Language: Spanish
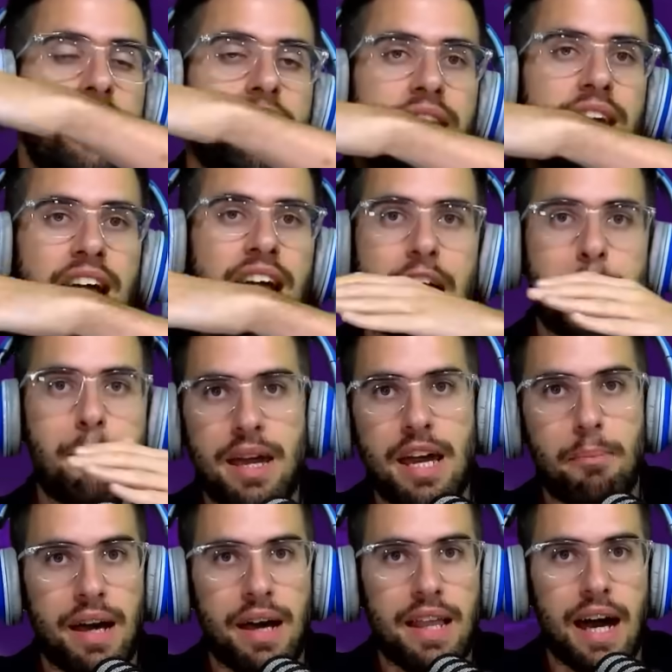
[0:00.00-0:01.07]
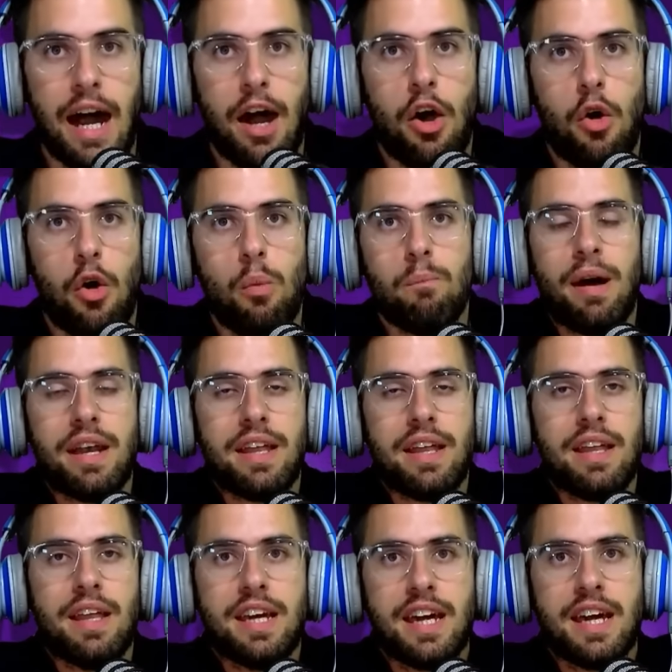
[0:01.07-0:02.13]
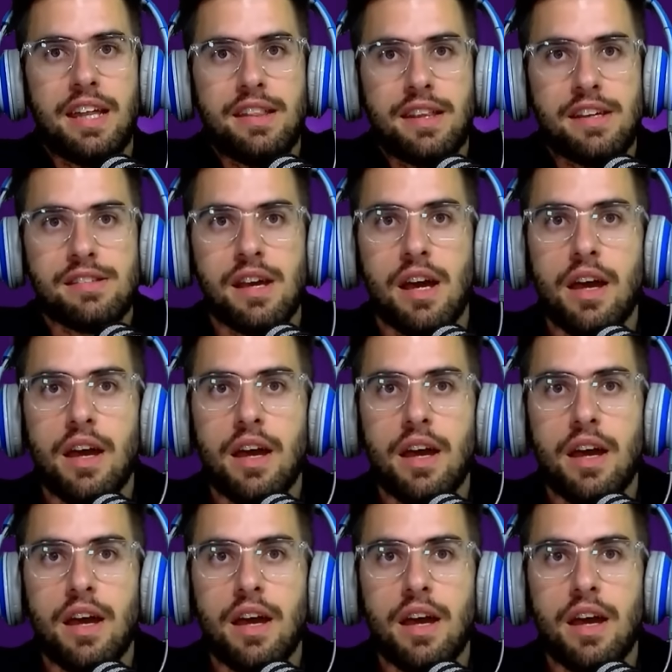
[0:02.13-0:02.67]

a capa y espada a un par de dirigentes